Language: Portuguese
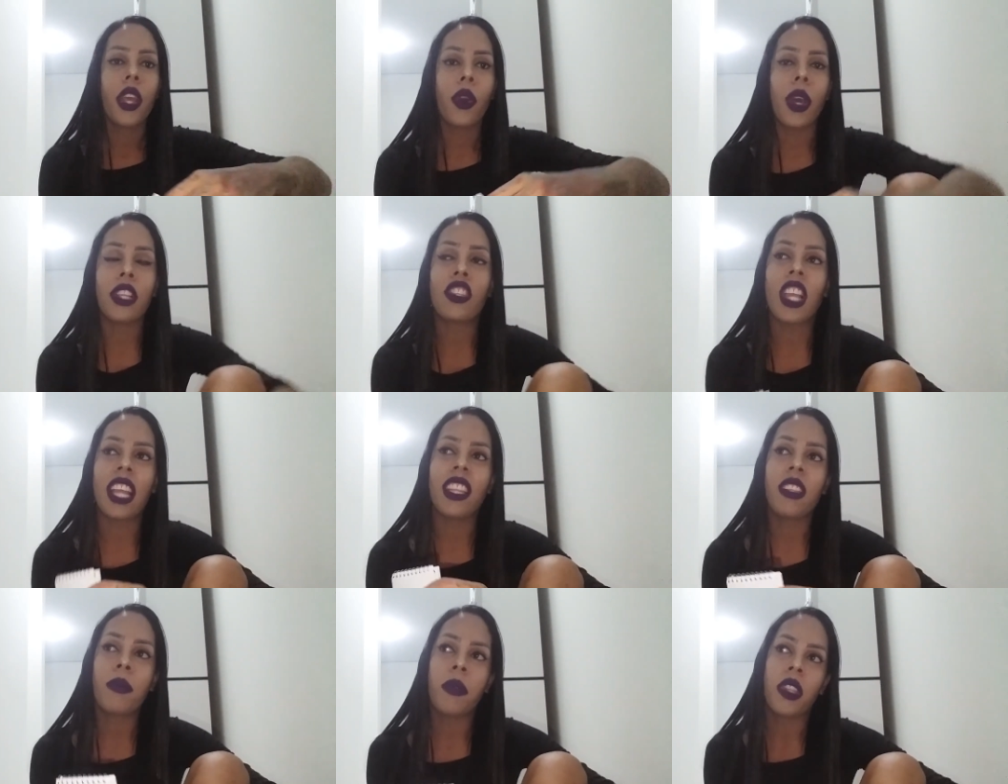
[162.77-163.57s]
Eu acho que a
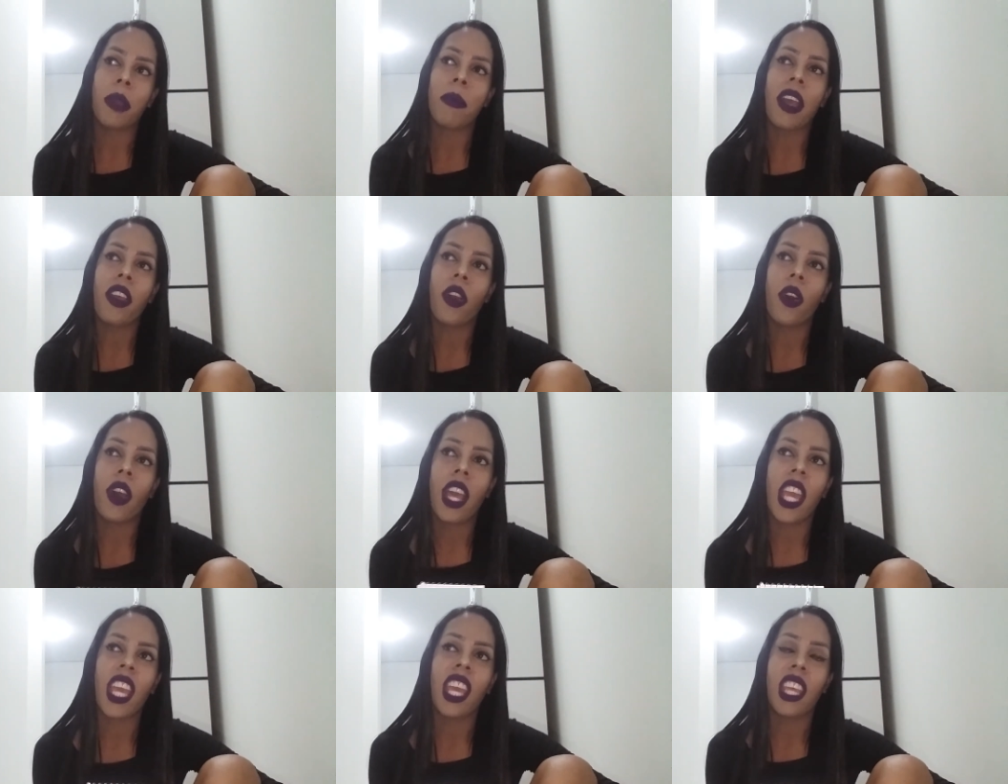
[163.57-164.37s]
disputa
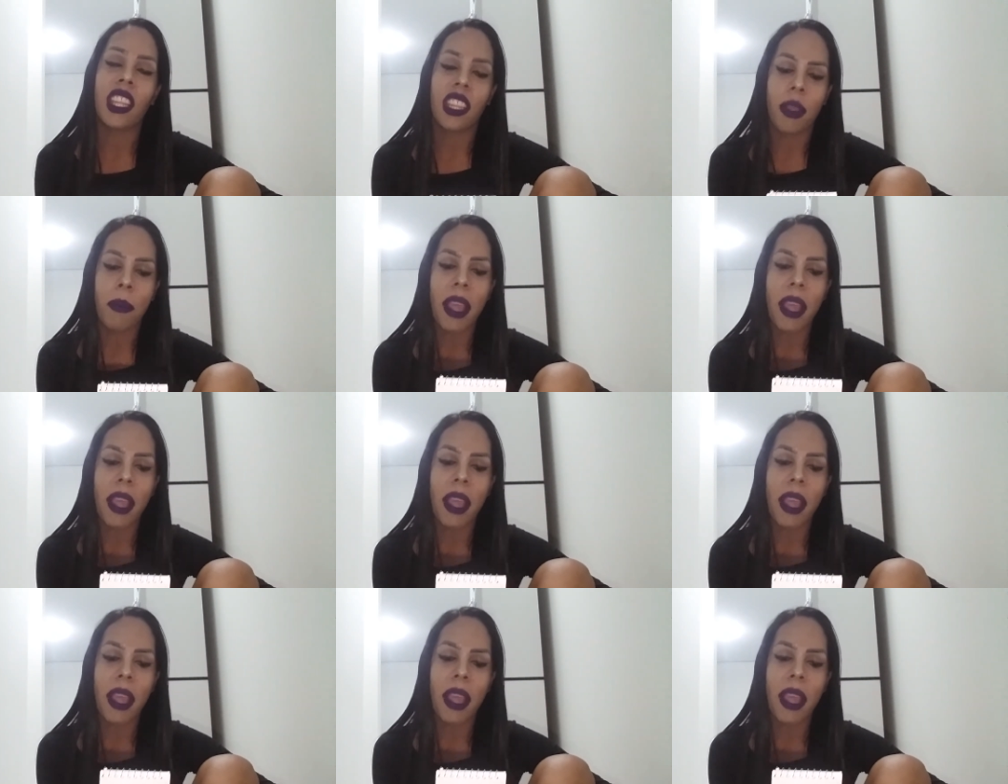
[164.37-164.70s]
maior é de